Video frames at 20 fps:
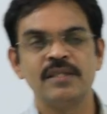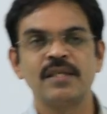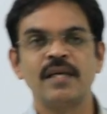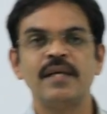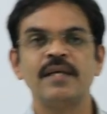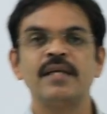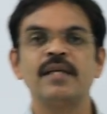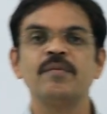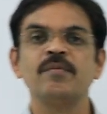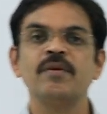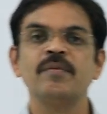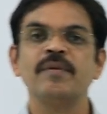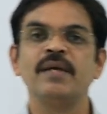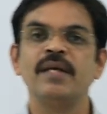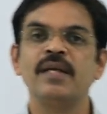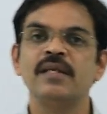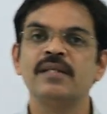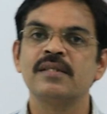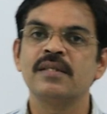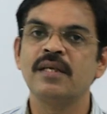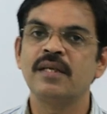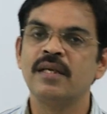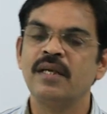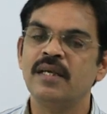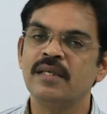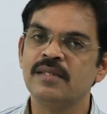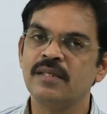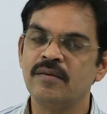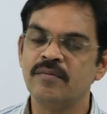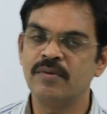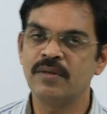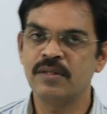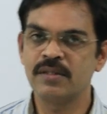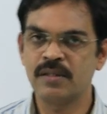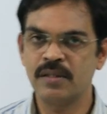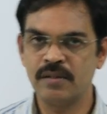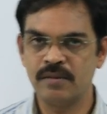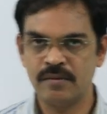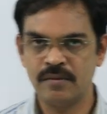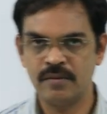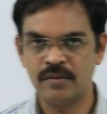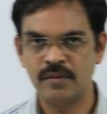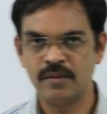स्टार्टिंग में मैंने इसके रिलेशन फंक्शन